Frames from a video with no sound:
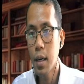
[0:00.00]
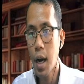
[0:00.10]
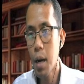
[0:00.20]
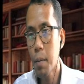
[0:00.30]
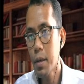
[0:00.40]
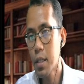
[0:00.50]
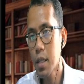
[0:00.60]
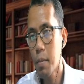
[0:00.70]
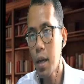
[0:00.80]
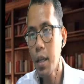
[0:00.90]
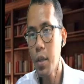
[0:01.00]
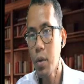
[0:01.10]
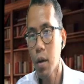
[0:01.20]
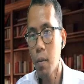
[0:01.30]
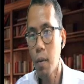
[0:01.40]
ang masasama
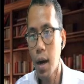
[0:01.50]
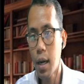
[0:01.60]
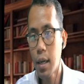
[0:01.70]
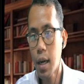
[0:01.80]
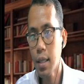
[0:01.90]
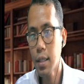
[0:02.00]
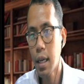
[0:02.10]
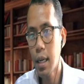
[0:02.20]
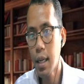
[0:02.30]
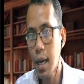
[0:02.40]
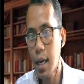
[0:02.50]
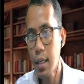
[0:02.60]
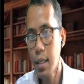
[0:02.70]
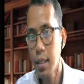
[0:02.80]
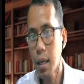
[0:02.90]
ninyong gawa ang dahilan
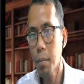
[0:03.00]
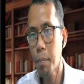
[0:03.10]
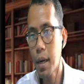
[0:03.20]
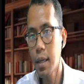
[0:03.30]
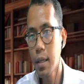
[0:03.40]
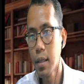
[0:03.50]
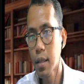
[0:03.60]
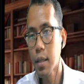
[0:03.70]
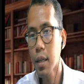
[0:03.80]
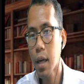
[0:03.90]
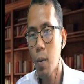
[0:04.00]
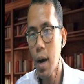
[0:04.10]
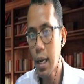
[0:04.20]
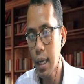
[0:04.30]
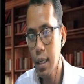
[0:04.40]
ng
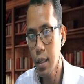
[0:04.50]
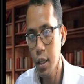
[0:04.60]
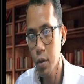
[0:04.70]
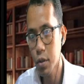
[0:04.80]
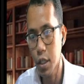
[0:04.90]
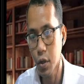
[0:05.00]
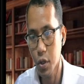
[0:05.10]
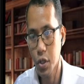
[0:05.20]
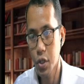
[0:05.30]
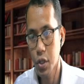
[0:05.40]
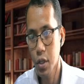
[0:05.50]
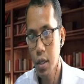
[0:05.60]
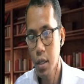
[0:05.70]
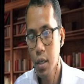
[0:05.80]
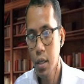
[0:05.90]
pagkawalay ninyo sa Diyos.
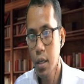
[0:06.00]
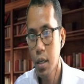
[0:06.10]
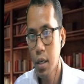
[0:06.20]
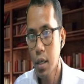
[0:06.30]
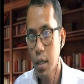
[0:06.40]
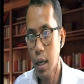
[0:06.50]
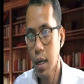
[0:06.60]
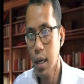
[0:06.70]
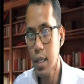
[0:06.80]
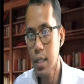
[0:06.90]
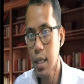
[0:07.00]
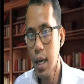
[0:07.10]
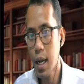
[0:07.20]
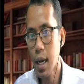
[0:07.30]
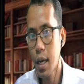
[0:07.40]

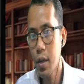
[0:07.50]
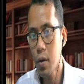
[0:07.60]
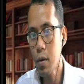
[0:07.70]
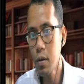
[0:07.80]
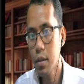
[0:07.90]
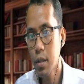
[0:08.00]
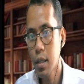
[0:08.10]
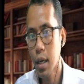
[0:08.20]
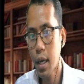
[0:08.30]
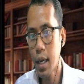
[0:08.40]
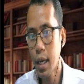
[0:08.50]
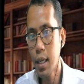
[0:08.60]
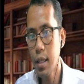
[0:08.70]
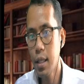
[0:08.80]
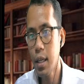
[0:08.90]
Nagkasala kayo, kaya
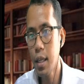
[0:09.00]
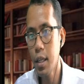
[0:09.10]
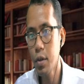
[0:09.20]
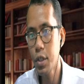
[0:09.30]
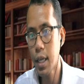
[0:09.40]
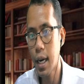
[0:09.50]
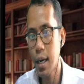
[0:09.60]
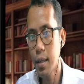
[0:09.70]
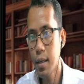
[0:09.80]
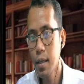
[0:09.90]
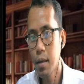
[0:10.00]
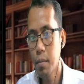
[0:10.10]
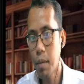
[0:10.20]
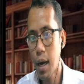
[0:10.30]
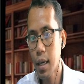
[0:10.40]
hindi ninyo siya
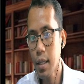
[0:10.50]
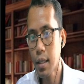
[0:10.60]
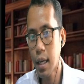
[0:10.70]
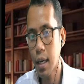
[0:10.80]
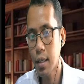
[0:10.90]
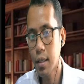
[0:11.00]
makita